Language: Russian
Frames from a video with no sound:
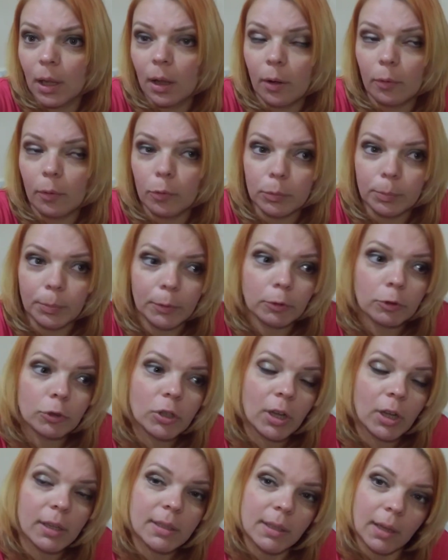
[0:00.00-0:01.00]
Вот,
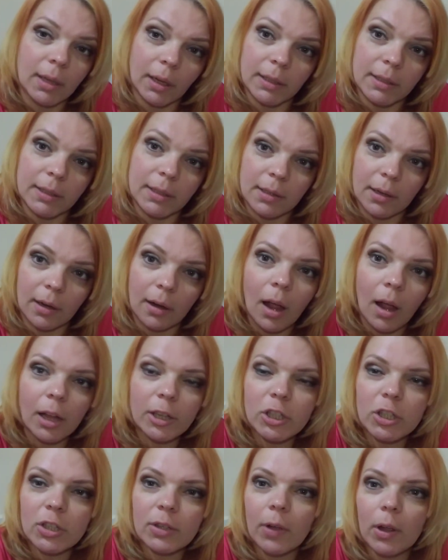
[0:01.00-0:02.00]
получается, эти
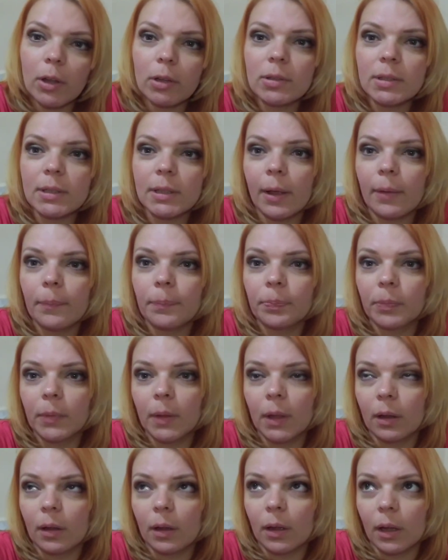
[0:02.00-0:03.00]
заканчиваются,
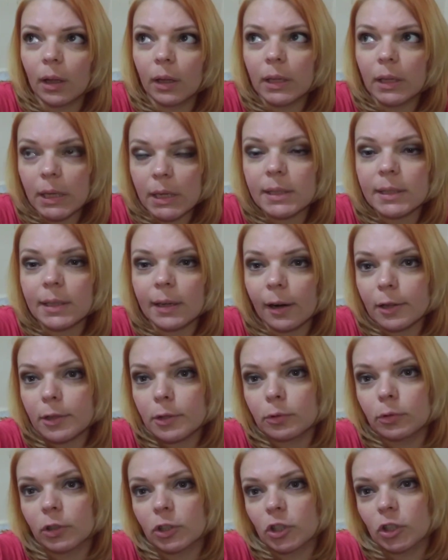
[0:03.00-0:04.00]
э, и сразу
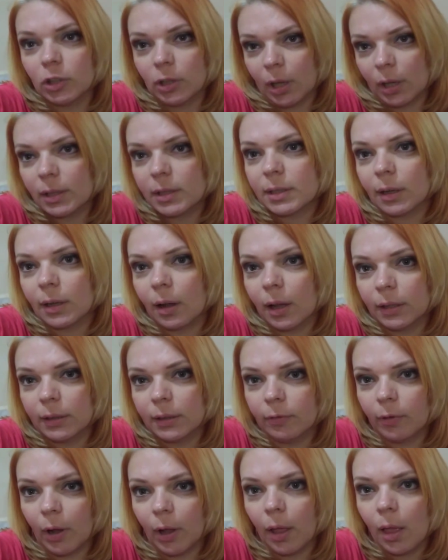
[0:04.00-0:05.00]
начинается
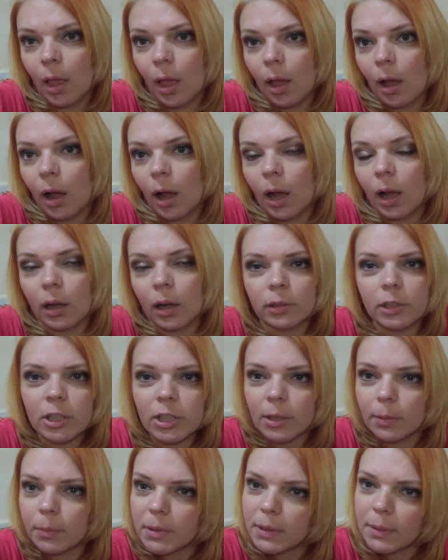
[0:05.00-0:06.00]
А2. А, когда
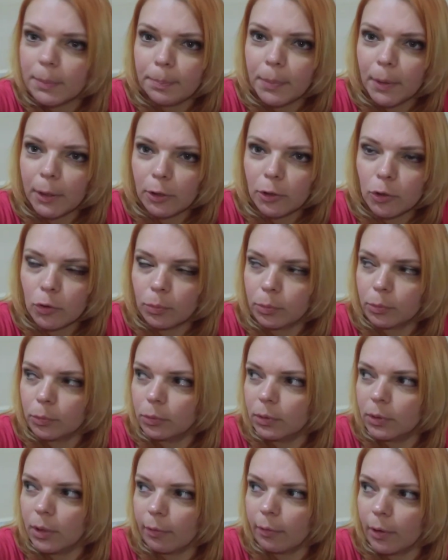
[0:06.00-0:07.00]
же нам стипендию
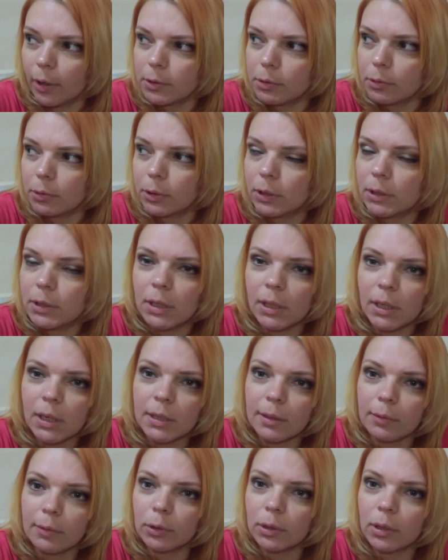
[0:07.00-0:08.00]
будут давать? Вот
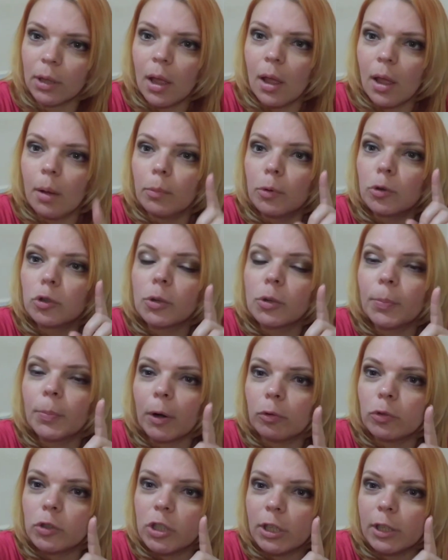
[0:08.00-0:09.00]
интересно, вот мы уже
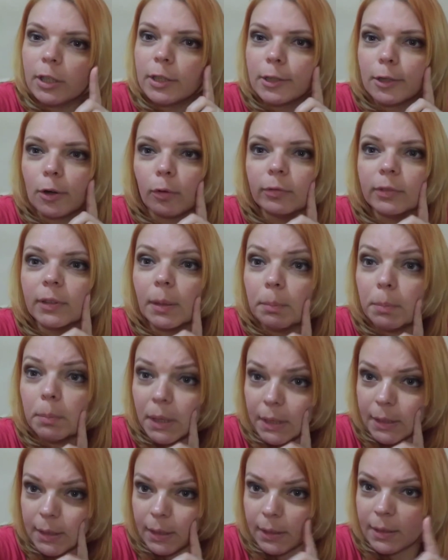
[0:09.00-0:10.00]
проучились ровно
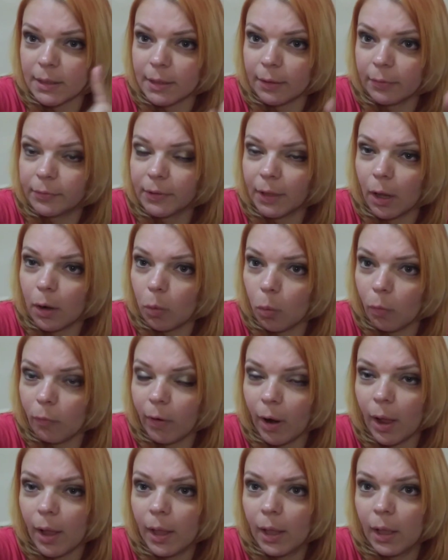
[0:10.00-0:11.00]
месяц, со
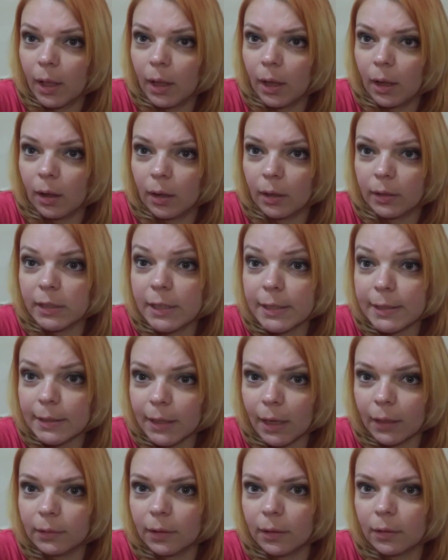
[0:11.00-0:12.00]
2 э,
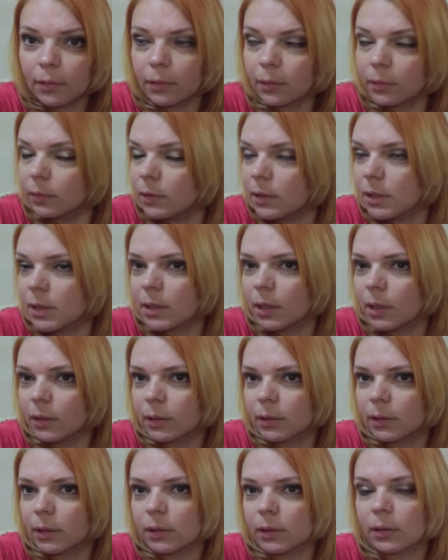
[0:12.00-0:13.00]
Nissan, э, Nissan
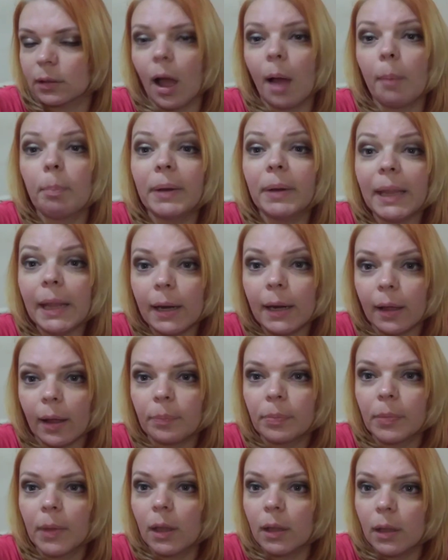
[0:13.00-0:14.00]
этот, апреля,
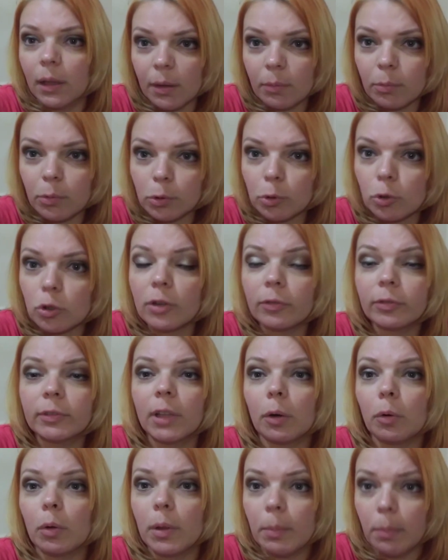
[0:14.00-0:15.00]
и вот уже
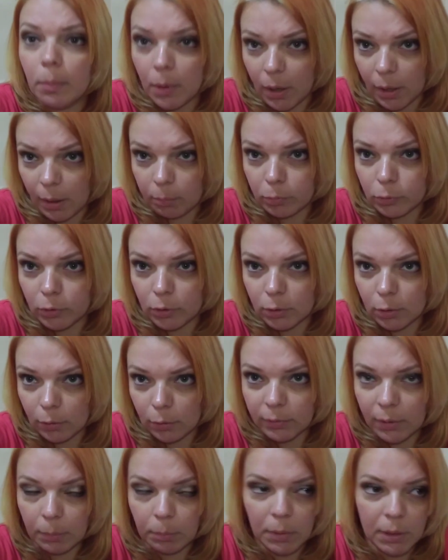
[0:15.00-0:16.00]
2 мая будет,
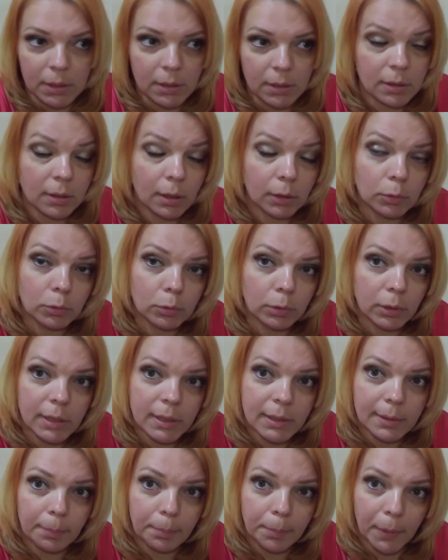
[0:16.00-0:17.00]
ровно месяц. Дадут
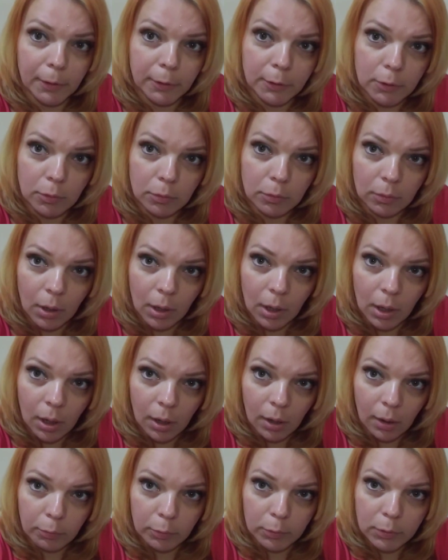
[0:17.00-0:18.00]
ли стипендию
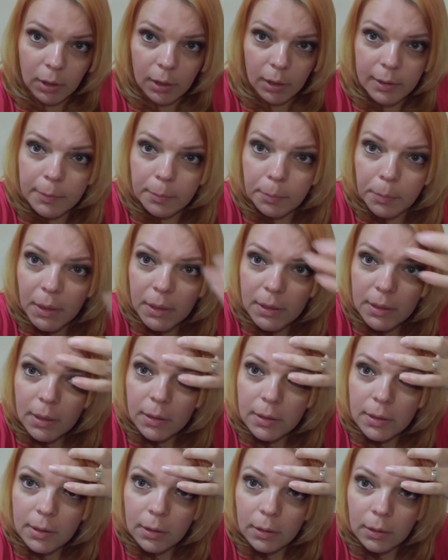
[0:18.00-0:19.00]
вот раз в
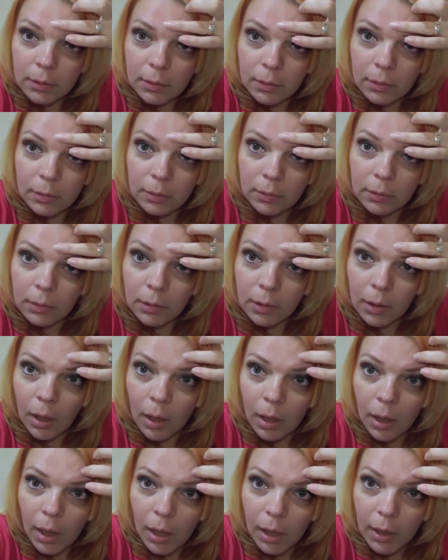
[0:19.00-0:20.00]
месяц,
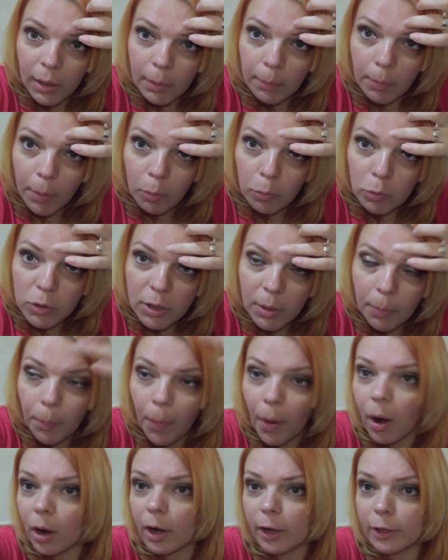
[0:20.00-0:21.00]
либо уже
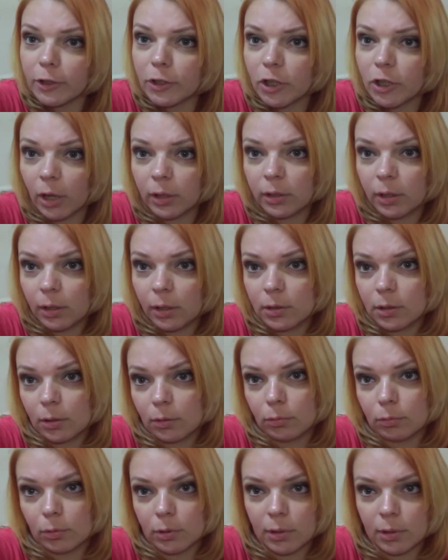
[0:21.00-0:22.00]
по окончании
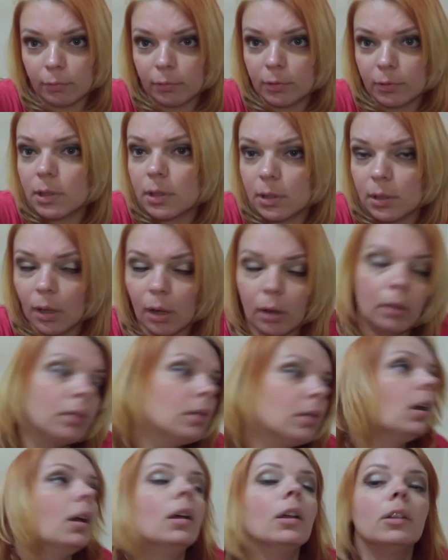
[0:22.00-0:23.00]
этих курсов. Не знаю.
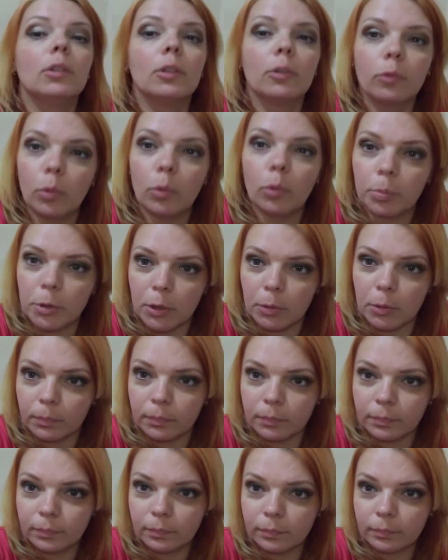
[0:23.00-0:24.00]
Ну, в
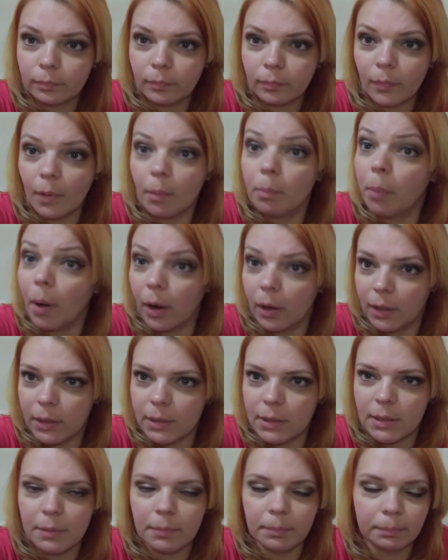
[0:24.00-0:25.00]
общем,
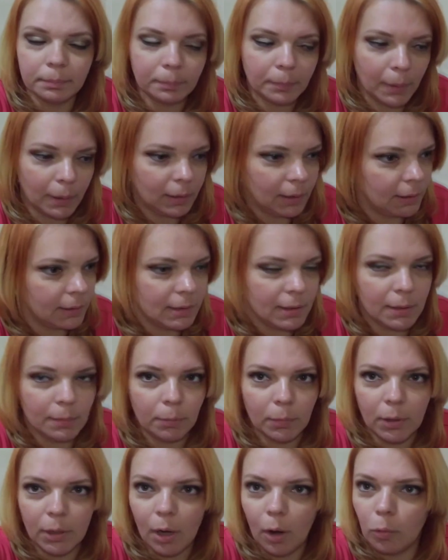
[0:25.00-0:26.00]
поглядим,
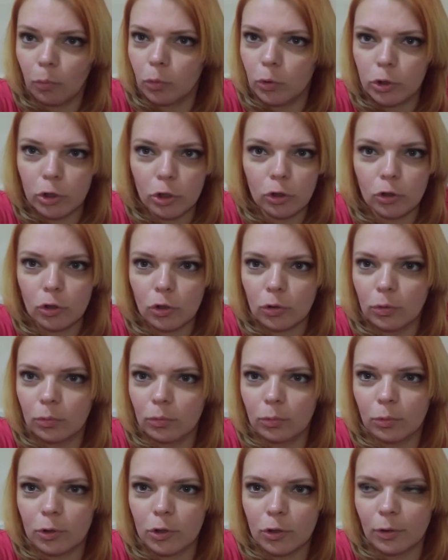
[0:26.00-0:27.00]
поглядим. Я очень
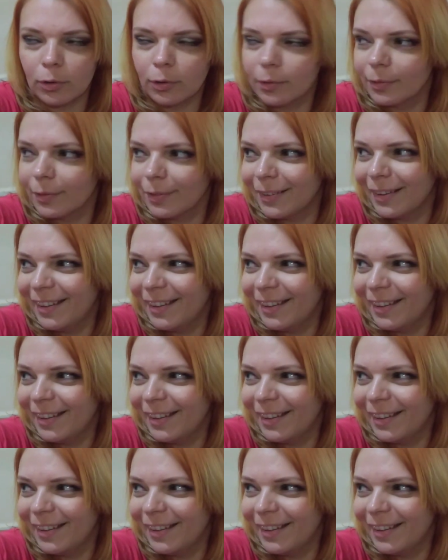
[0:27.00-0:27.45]
жду, очень.